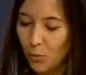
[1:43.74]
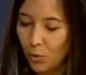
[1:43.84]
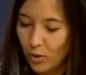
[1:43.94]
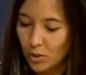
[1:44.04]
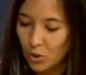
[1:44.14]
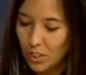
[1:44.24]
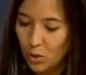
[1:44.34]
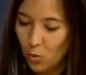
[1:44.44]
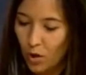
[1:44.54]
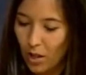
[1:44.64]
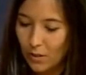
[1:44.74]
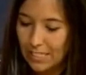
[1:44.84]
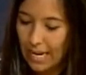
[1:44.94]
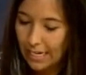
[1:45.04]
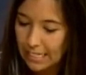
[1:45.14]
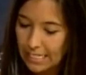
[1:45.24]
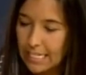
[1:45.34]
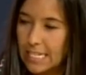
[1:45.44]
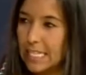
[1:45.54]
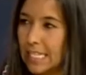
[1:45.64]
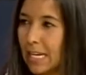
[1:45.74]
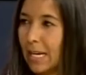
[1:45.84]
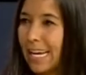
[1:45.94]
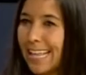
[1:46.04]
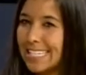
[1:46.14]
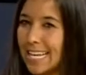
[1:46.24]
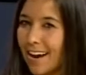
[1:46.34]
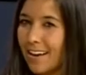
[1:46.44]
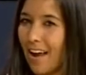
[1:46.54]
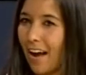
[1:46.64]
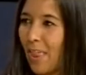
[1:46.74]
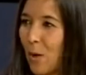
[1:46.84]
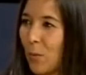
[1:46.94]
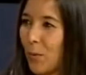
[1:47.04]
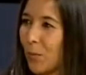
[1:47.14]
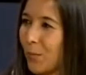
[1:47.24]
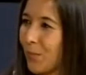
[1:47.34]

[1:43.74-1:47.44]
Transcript: un poco de estos tres jugadores. ¿Qué características tienen? ¿En qué destacaría cada uno?